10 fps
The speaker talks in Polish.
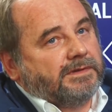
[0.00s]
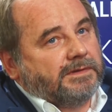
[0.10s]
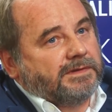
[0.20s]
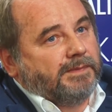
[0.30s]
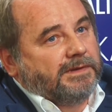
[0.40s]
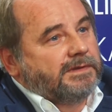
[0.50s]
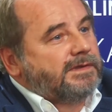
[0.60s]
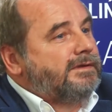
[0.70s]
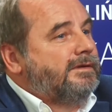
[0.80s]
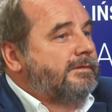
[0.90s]
y, z
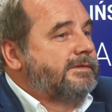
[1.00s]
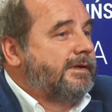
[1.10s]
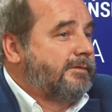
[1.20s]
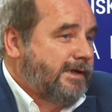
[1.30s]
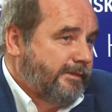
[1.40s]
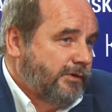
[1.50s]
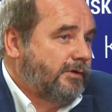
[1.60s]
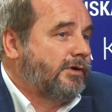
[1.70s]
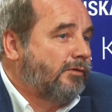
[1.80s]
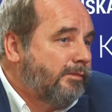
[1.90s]
medycyną, z naukami
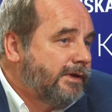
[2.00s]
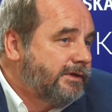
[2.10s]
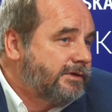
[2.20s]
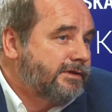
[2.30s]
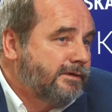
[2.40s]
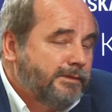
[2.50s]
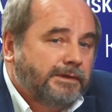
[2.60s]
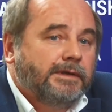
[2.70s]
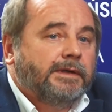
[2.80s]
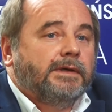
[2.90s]
okołomedycznymi,
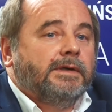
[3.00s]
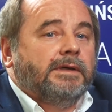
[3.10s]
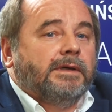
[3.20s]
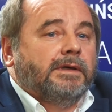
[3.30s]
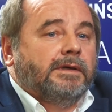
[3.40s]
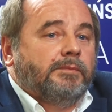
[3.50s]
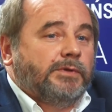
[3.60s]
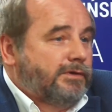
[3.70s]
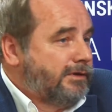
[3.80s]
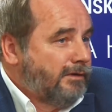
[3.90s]

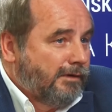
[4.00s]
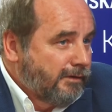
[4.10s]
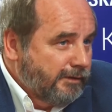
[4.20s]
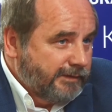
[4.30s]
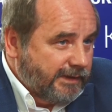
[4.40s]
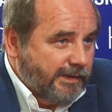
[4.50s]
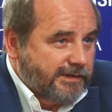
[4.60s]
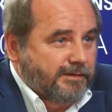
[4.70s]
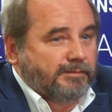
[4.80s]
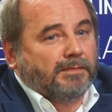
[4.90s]
biotechnologią, tak
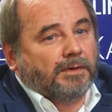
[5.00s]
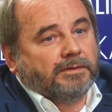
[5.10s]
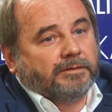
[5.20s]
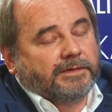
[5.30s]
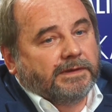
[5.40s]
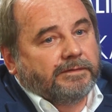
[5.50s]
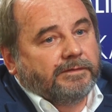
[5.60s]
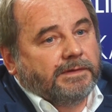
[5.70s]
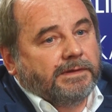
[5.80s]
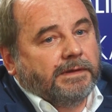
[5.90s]
bardzo modną w tej
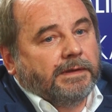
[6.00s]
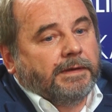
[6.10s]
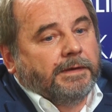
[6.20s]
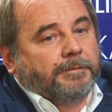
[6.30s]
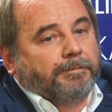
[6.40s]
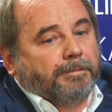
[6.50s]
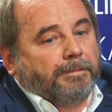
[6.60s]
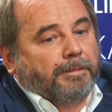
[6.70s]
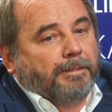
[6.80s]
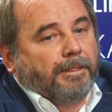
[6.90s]
chwili.
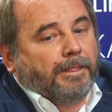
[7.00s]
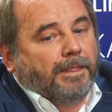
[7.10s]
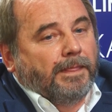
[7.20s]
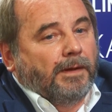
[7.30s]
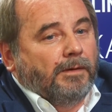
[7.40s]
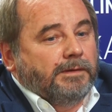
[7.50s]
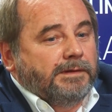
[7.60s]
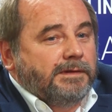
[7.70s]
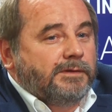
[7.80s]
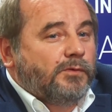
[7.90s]
Mm, no
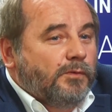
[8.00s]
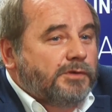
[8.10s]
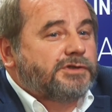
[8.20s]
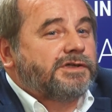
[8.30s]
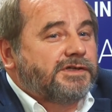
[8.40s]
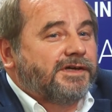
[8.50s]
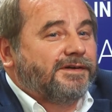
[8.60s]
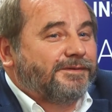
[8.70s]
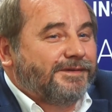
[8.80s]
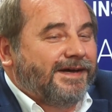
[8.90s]
i kurczy się
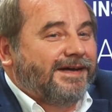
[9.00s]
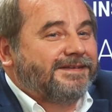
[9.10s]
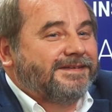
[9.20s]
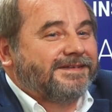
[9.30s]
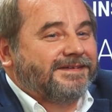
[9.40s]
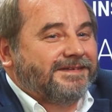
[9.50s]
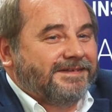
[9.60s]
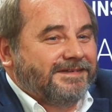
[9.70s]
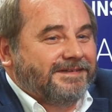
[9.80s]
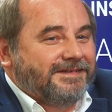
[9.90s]
od lat
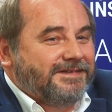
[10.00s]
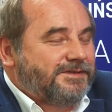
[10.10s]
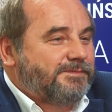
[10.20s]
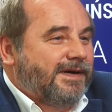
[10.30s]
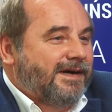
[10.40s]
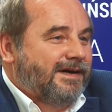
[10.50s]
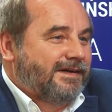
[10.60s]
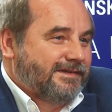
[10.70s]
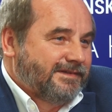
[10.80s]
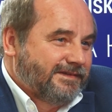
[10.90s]
liczba
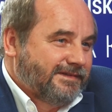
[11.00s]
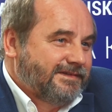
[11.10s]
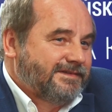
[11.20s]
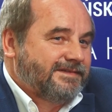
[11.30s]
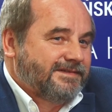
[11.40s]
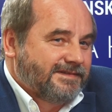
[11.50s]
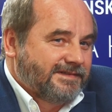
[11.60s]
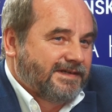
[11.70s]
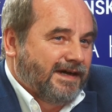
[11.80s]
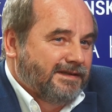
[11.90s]

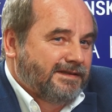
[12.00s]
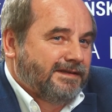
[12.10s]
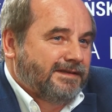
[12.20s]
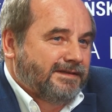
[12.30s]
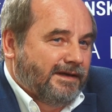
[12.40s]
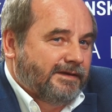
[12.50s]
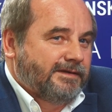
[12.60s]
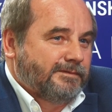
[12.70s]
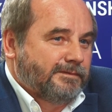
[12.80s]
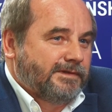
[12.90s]
chętnych na
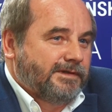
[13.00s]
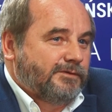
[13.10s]
kierunki